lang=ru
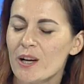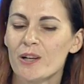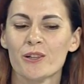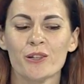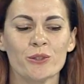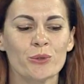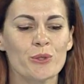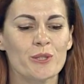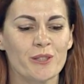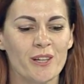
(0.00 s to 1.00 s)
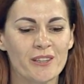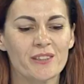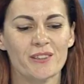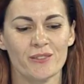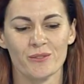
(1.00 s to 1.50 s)
Э, то есть, да,
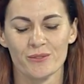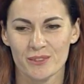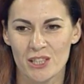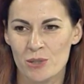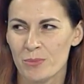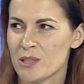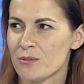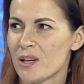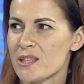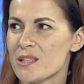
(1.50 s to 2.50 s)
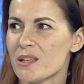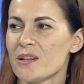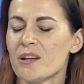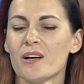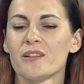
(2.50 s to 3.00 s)
та же мотивация,
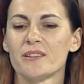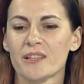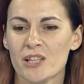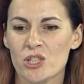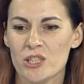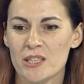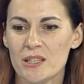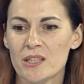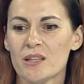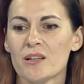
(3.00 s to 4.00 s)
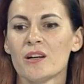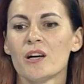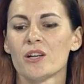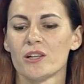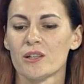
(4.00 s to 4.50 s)
награждение,
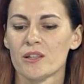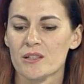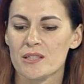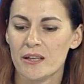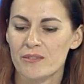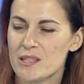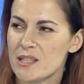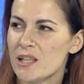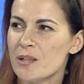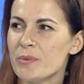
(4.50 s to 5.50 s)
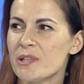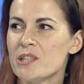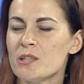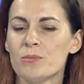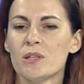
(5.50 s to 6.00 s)
ставить цели перед
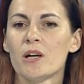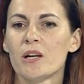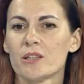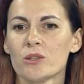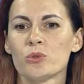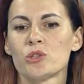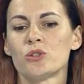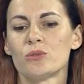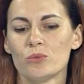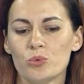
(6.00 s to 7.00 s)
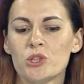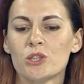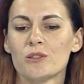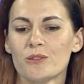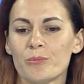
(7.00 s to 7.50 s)
детьми, это очень
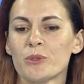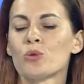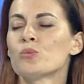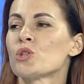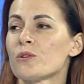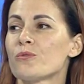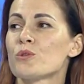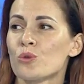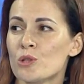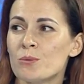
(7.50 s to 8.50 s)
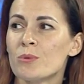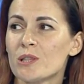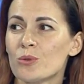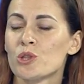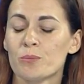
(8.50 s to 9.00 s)
учит потом уже взрослым, и
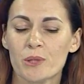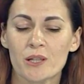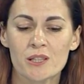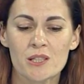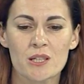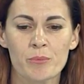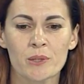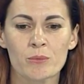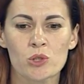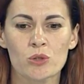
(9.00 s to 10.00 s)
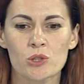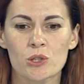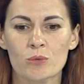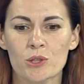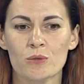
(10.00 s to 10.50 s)
это очень пригодится, потому что
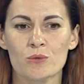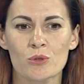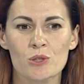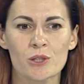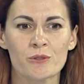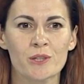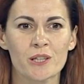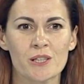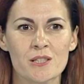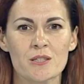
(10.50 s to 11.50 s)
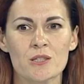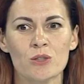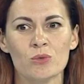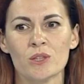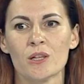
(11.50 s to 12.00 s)
очень многие взрослые, выходя из
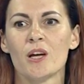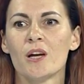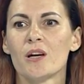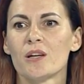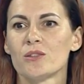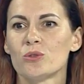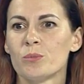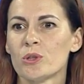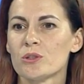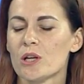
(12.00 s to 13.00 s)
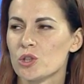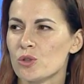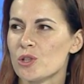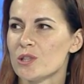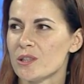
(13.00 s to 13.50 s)
института, думают, а что
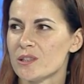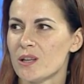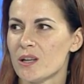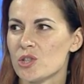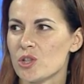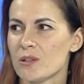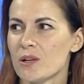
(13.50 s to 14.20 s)
же делать дальше?